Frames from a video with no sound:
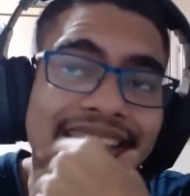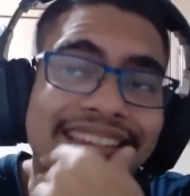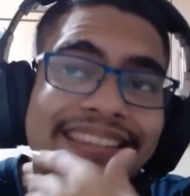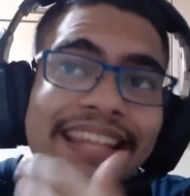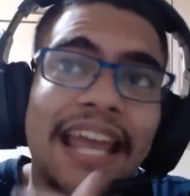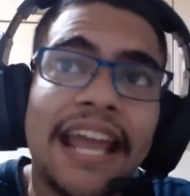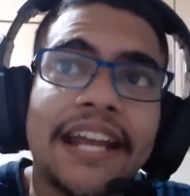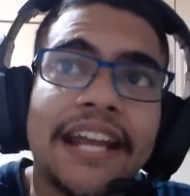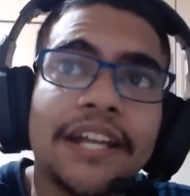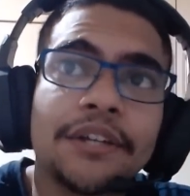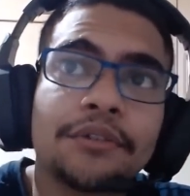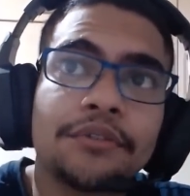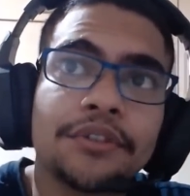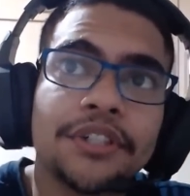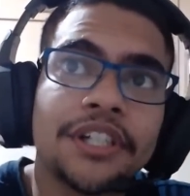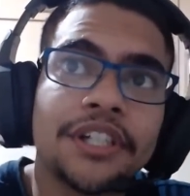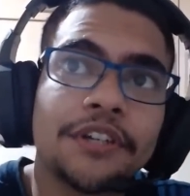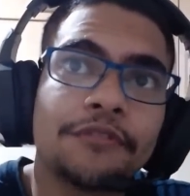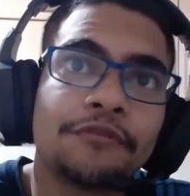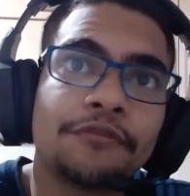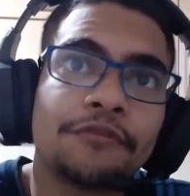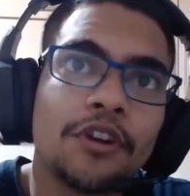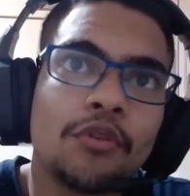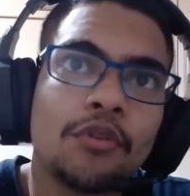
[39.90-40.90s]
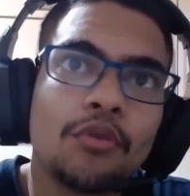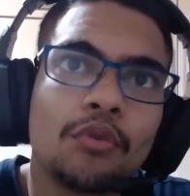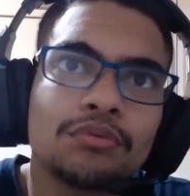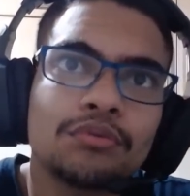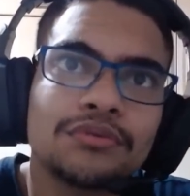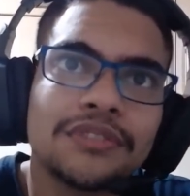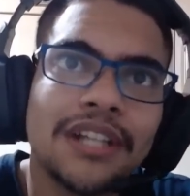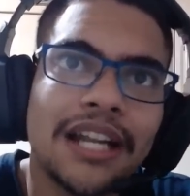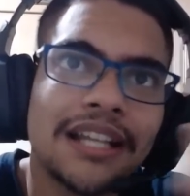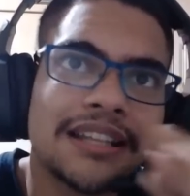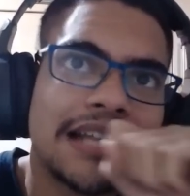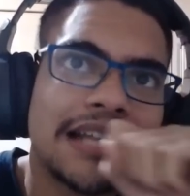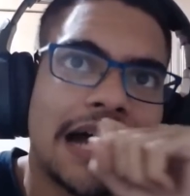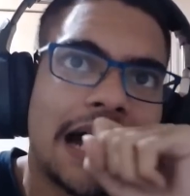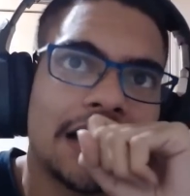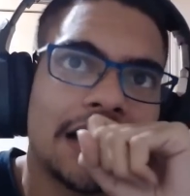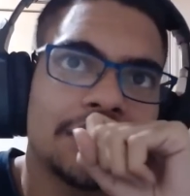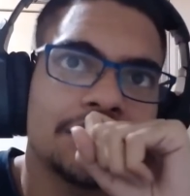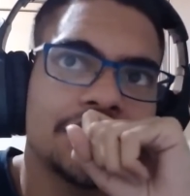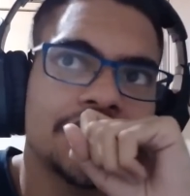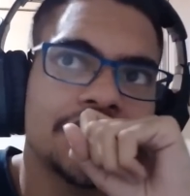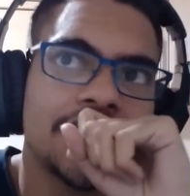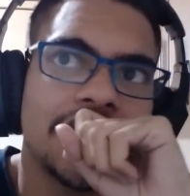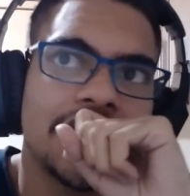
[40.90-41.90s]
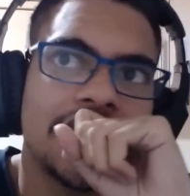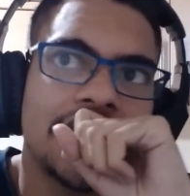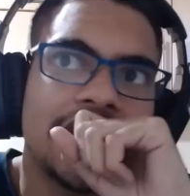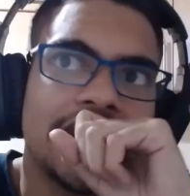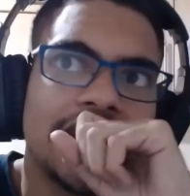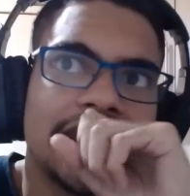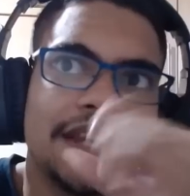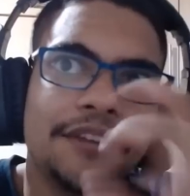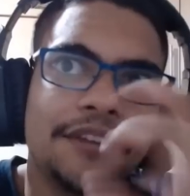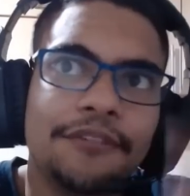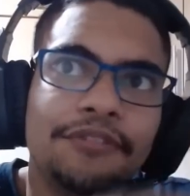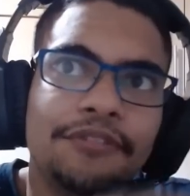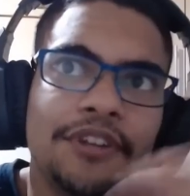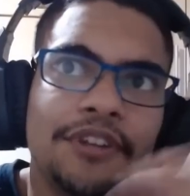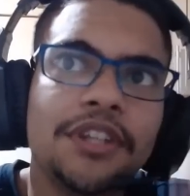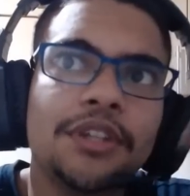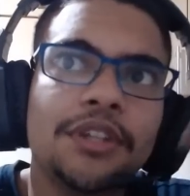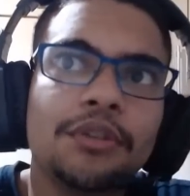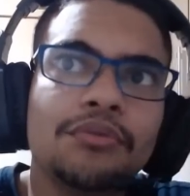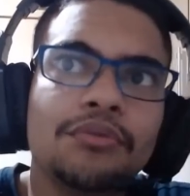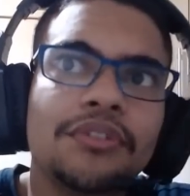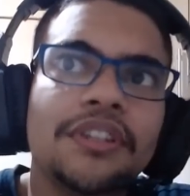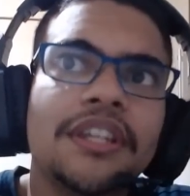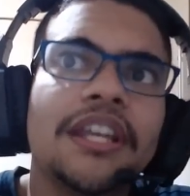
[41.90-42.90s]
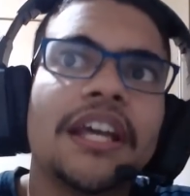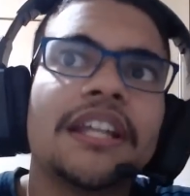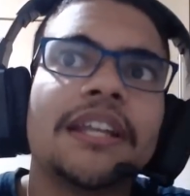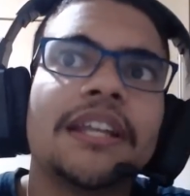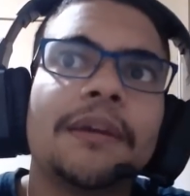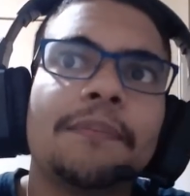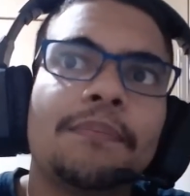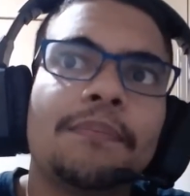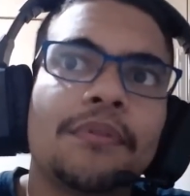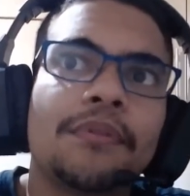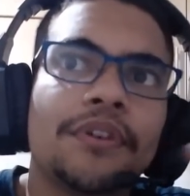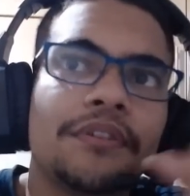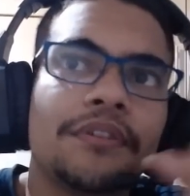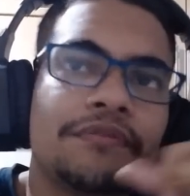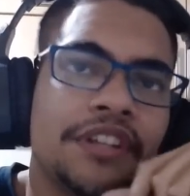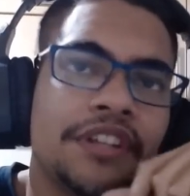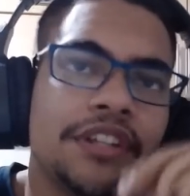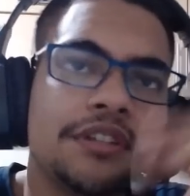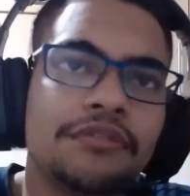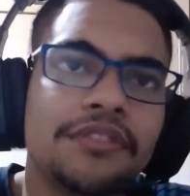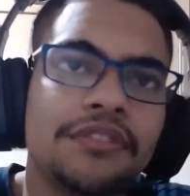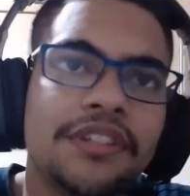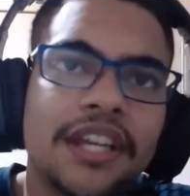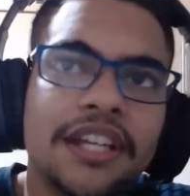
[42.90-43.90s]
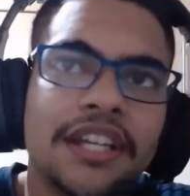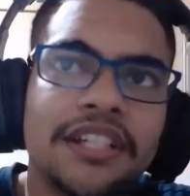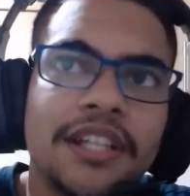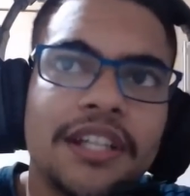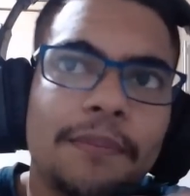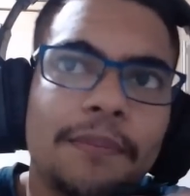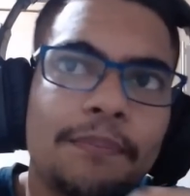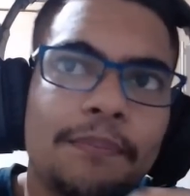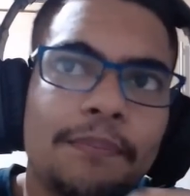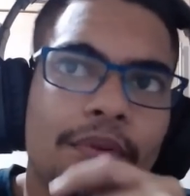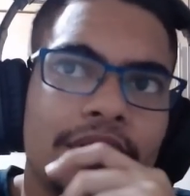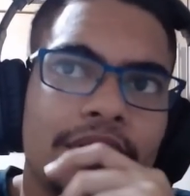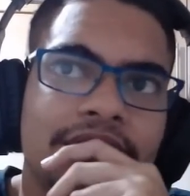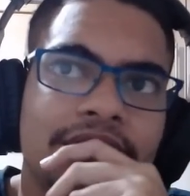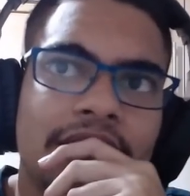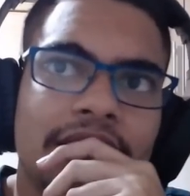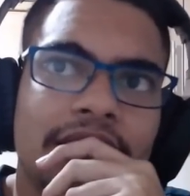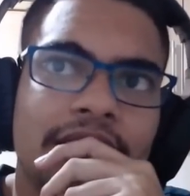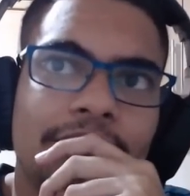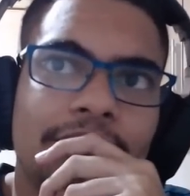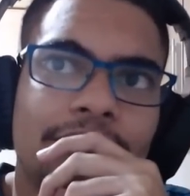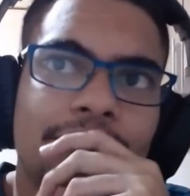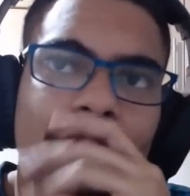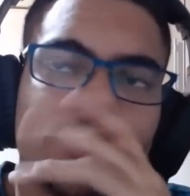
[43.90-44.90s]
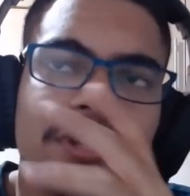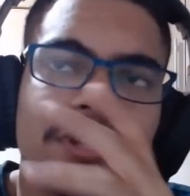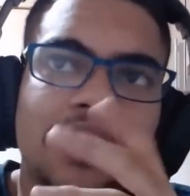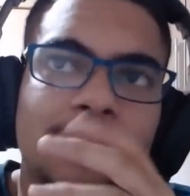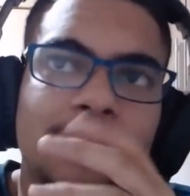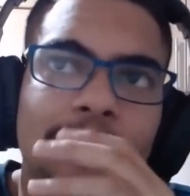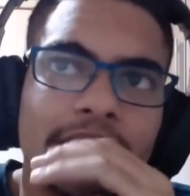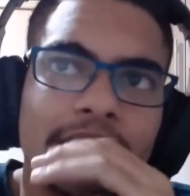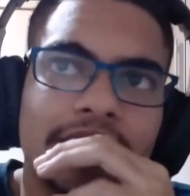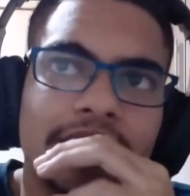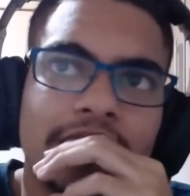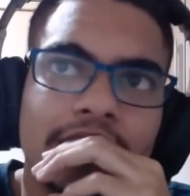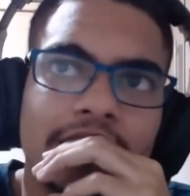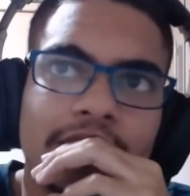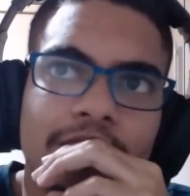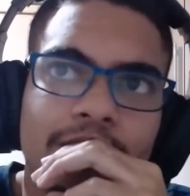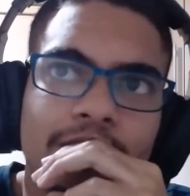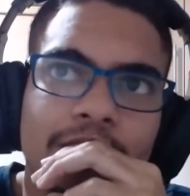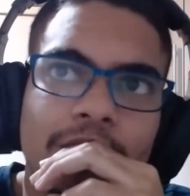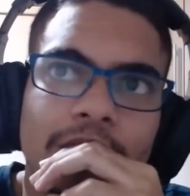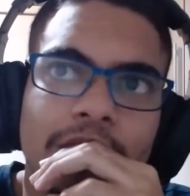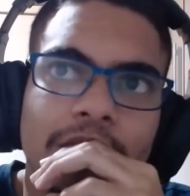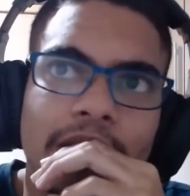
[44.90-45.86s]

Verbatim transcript: técnicos que foram contratados e 21 dias depois, 21 dias depois ele foi demitido.